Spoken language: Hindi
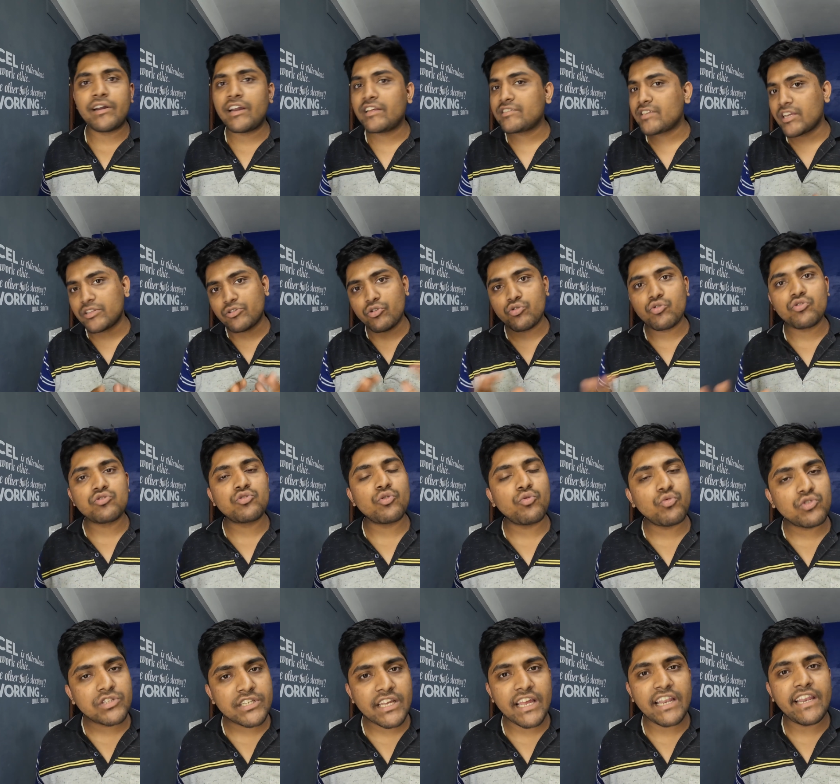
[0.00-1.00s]
बनना चाहते हो दोस्तों
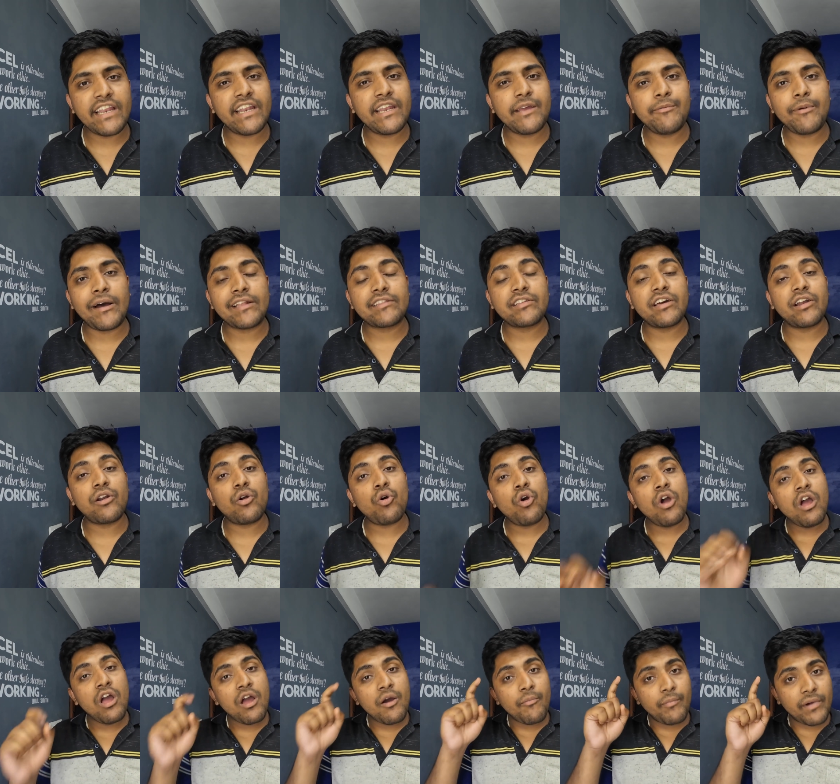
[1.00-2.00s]
उसके लिए नहीं बात कर रहा हूं
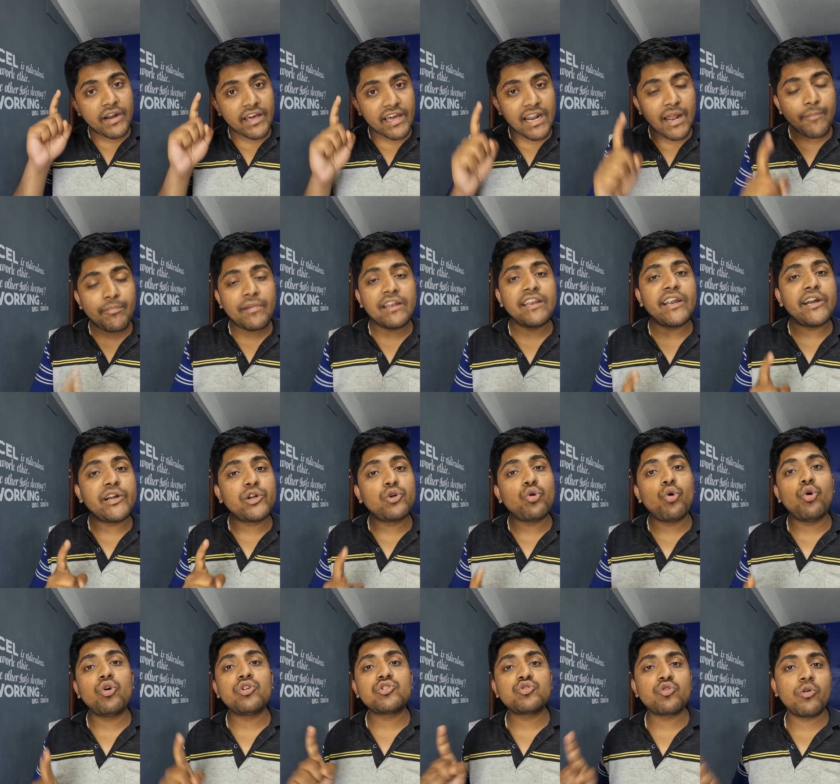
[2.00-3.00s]
बट अगर आपके लिए
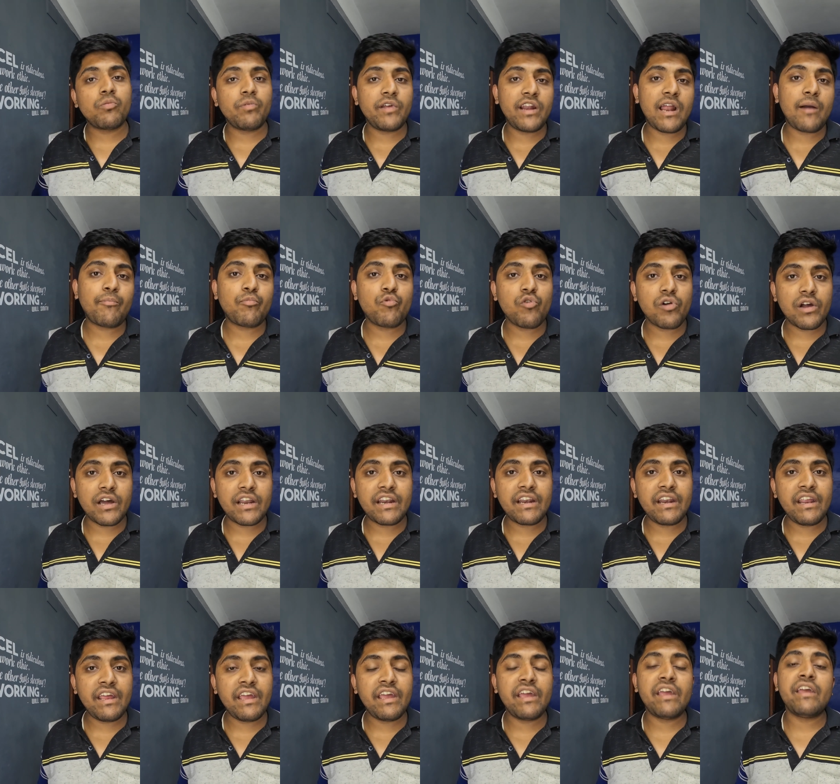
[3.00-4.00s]
डोर्स ओपन आपको
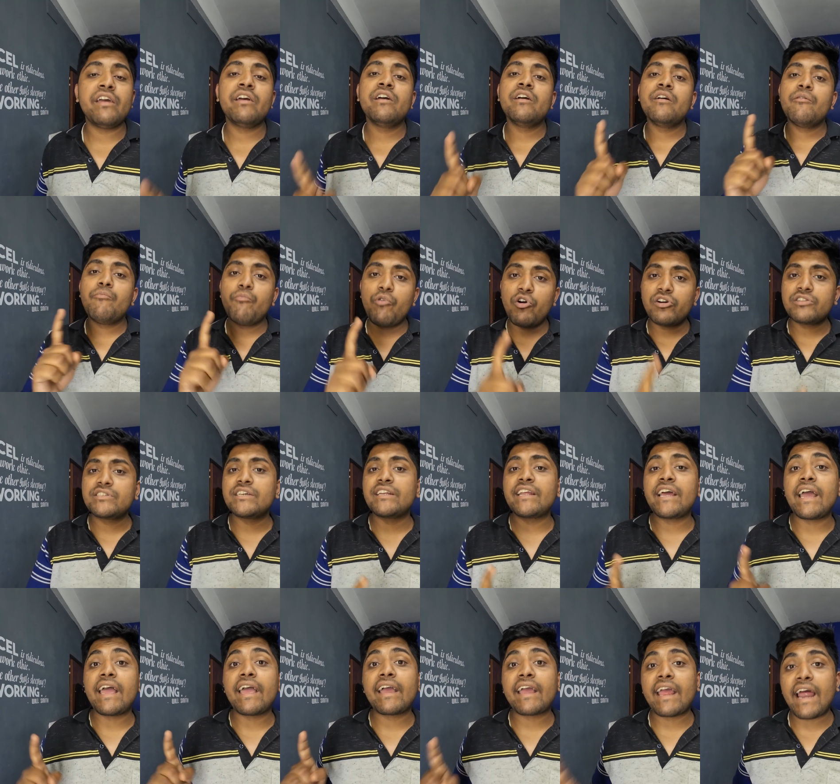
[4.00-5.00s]
करने हैं बहुत सारे
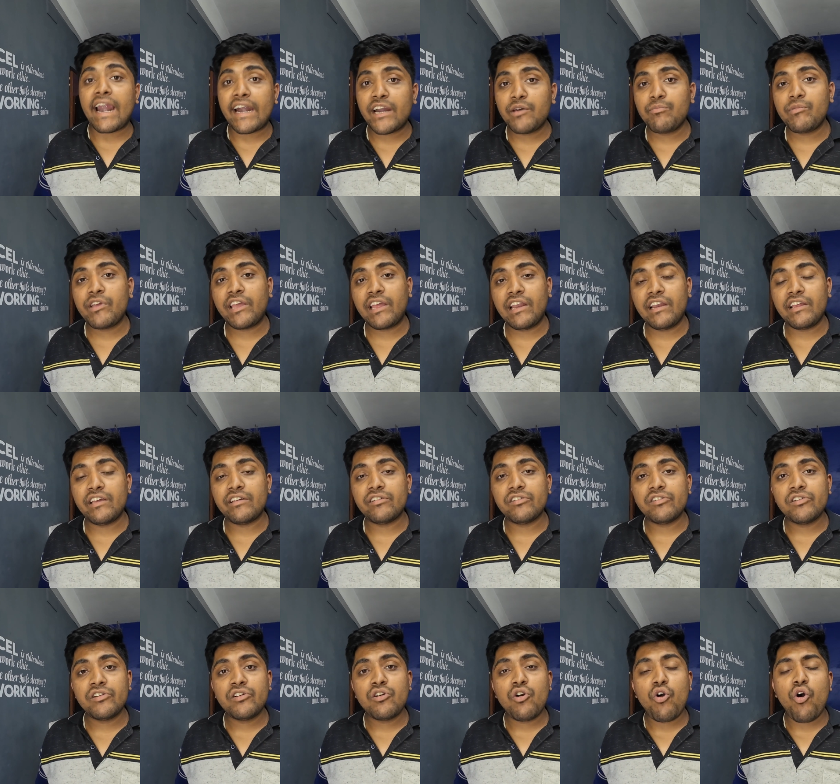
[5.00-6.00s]
एकेडमिकली
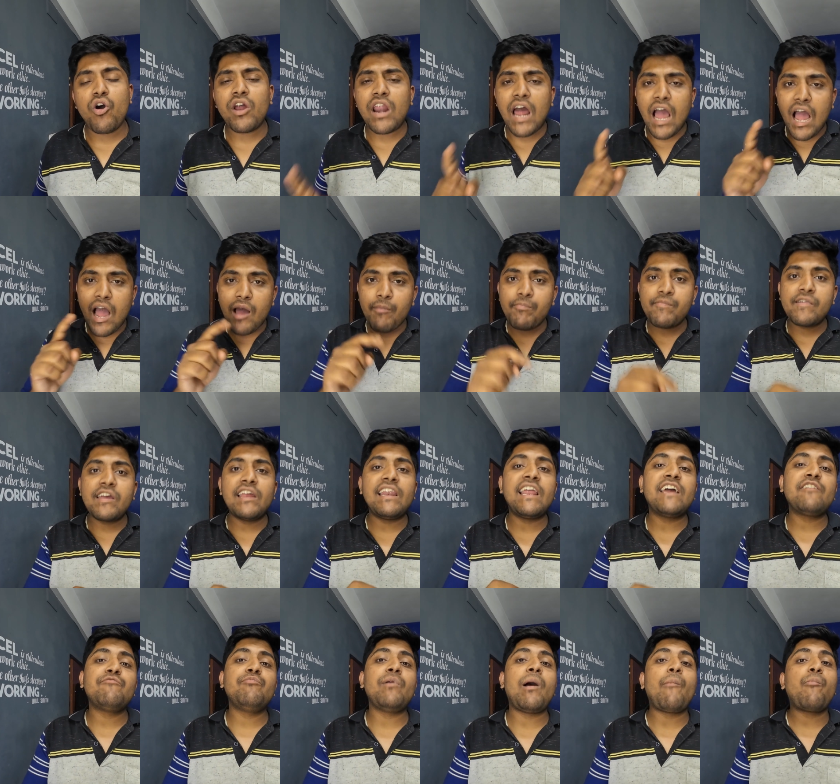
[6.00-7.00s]
और आपके
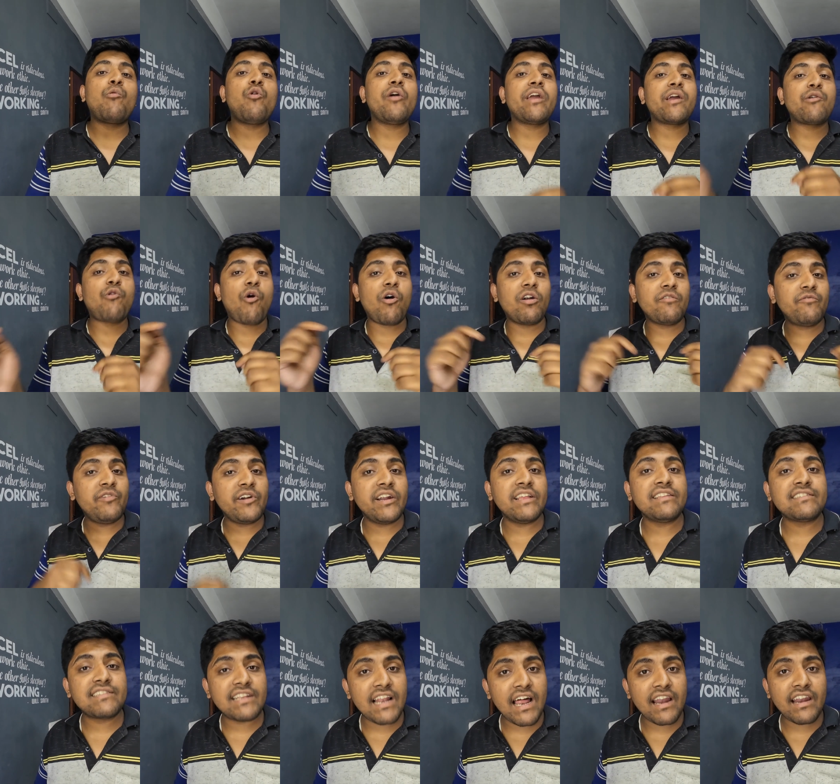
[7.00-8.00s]
लाइफ में आपको एक
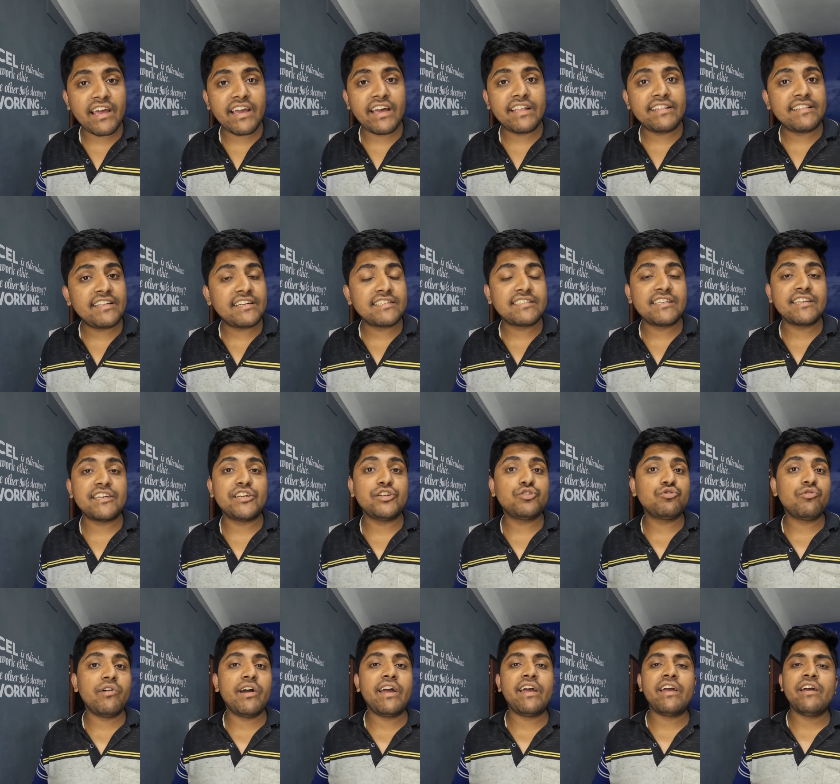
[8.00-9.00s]
कॉन्फिडेंस लाना है अंदर से कि
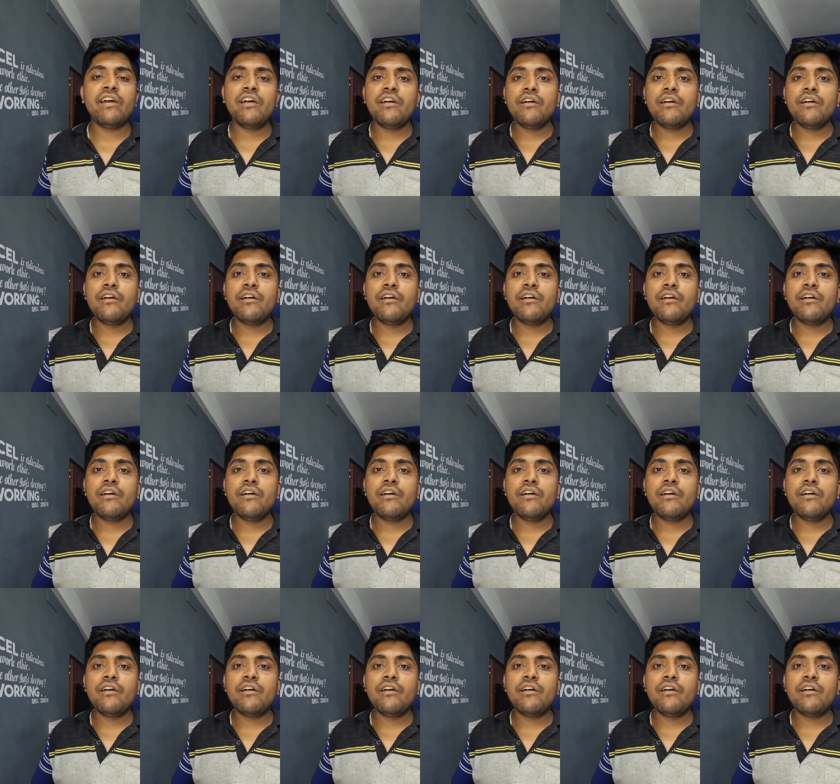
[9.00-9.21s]
जो है